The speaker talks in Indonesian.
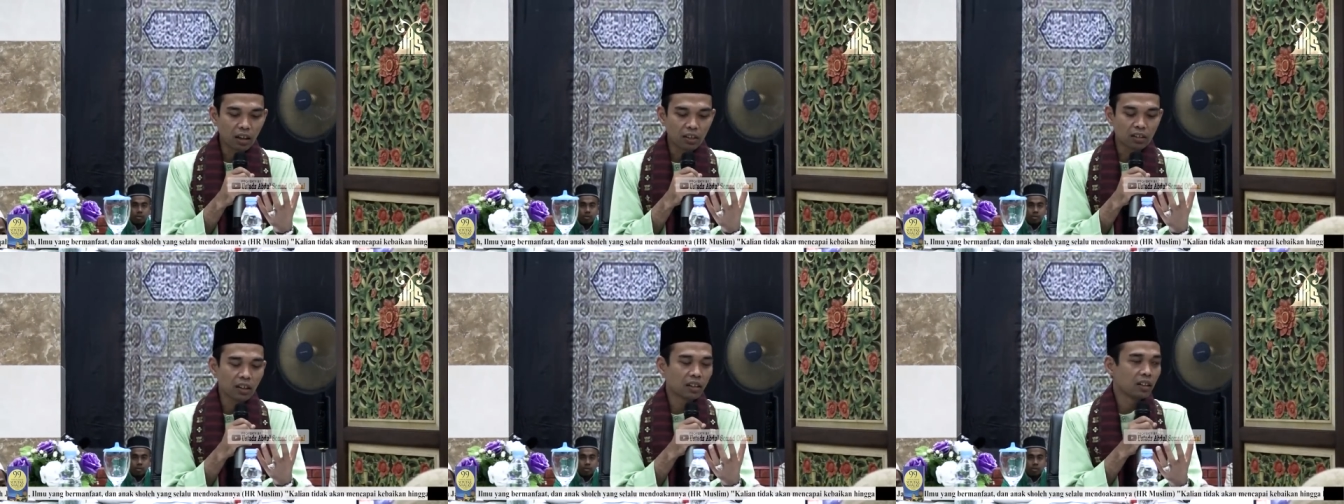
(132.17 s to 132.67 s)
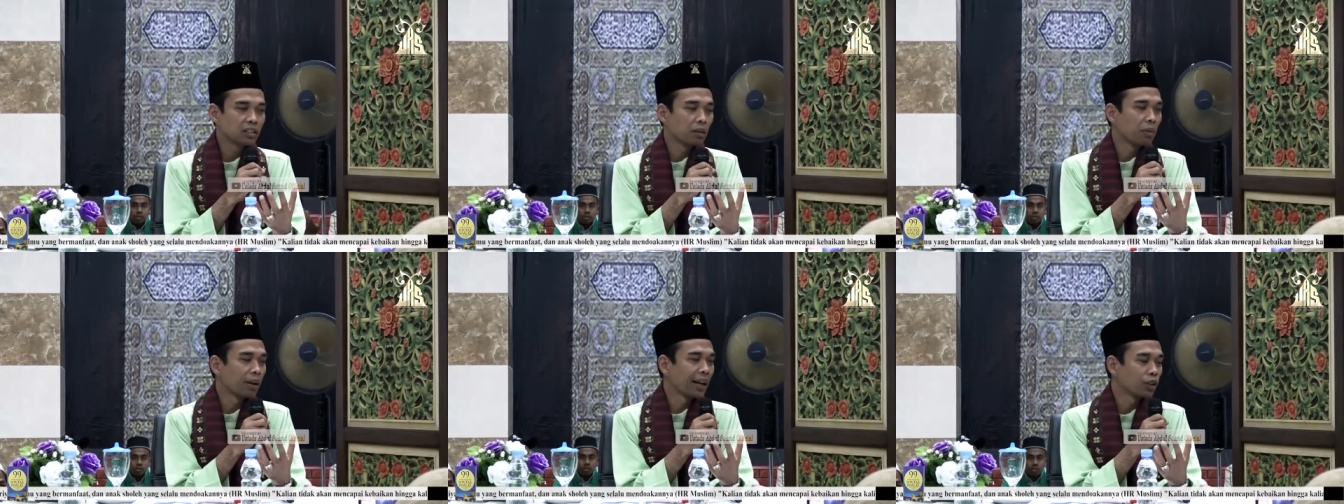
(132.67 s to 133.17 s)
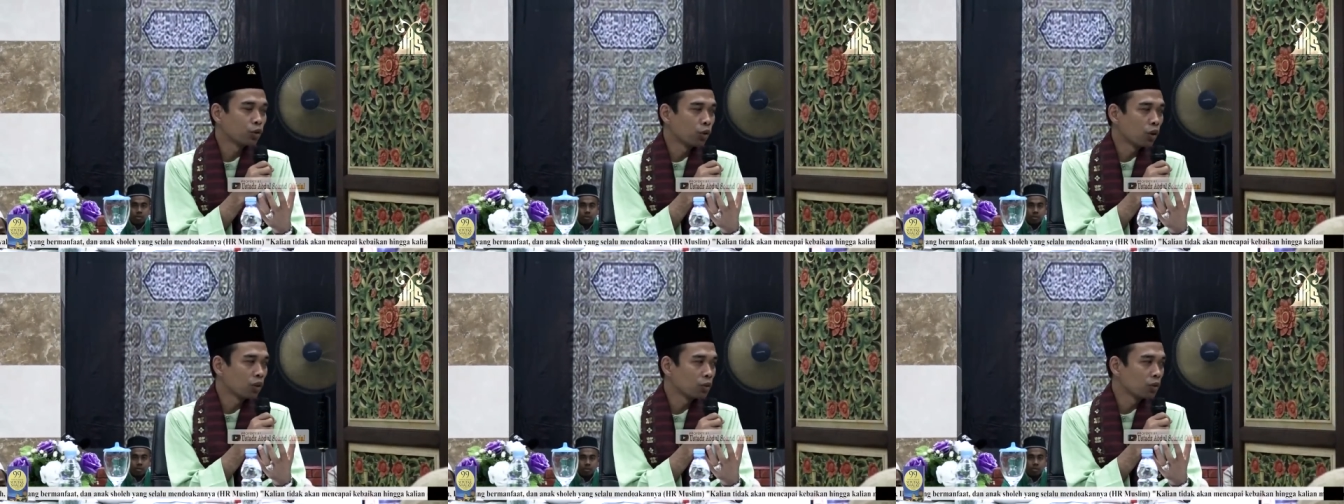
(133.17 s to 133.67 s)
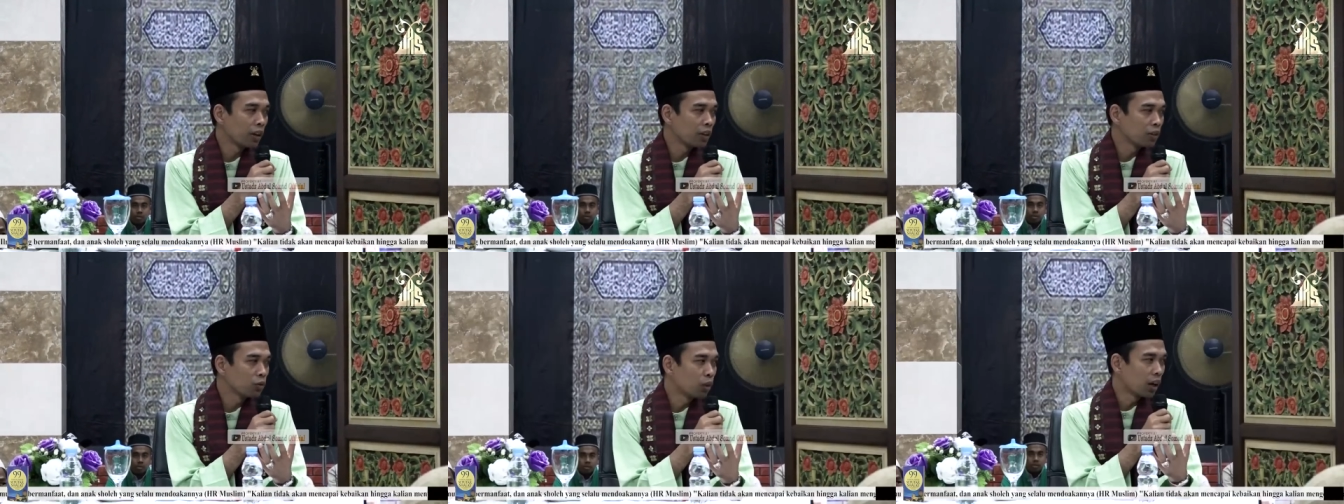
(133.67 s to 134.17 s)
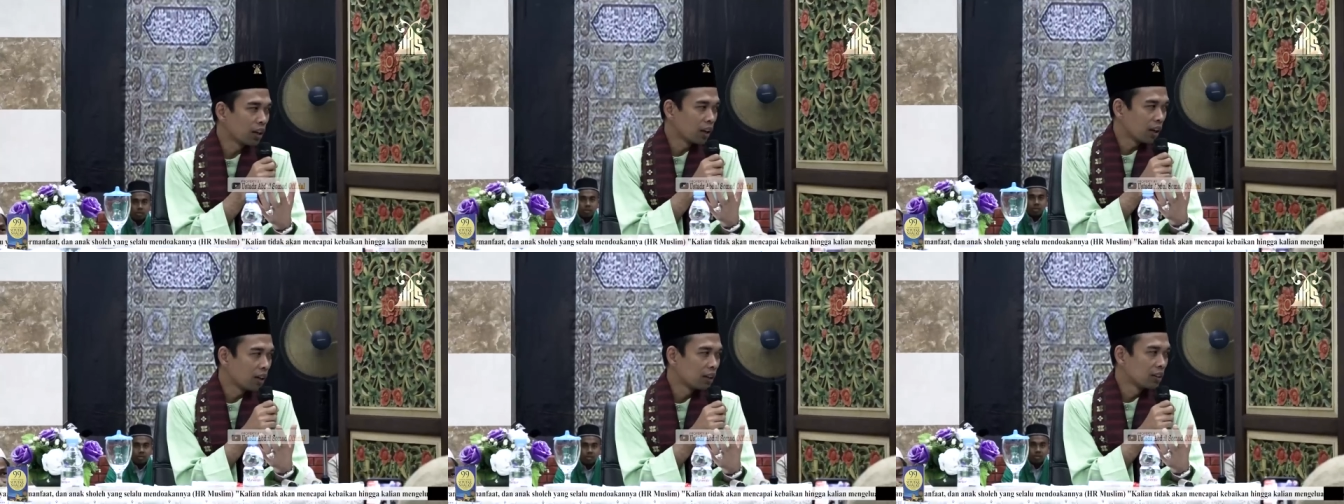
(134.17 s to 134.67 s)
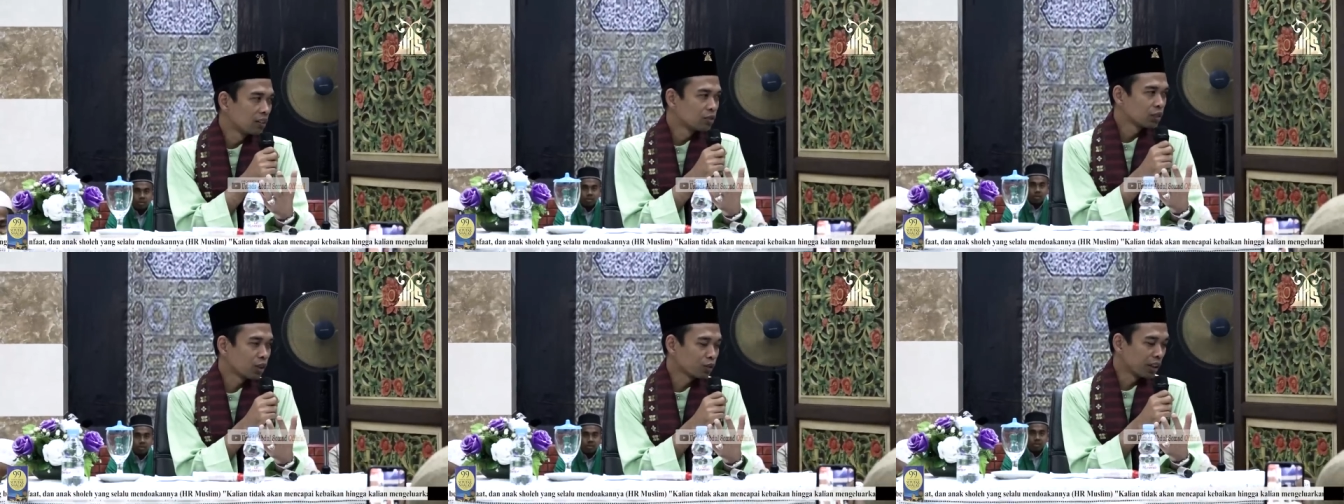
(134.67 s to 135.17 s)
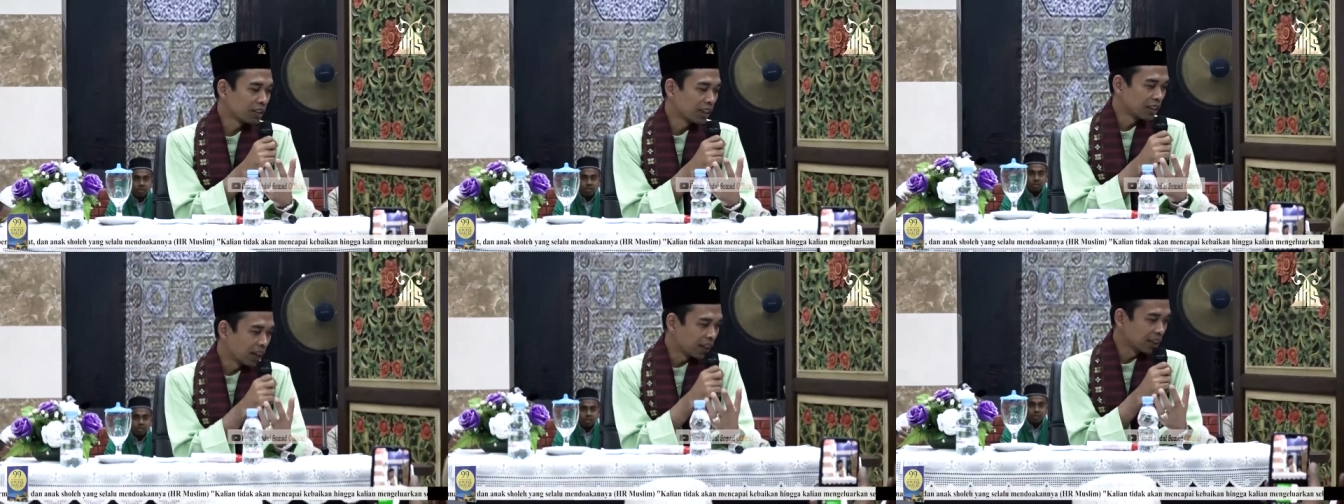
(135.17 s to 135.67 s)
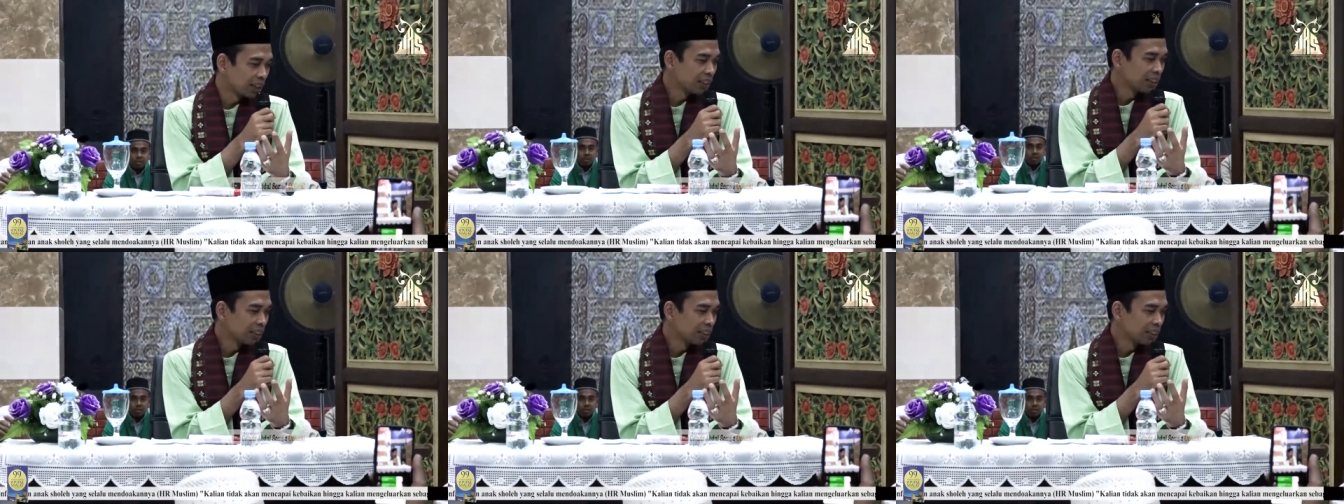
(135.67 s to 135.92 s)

Entah dari zaman atuk kau dulu dah udah halal. Terus aku tanya, tanya lagi.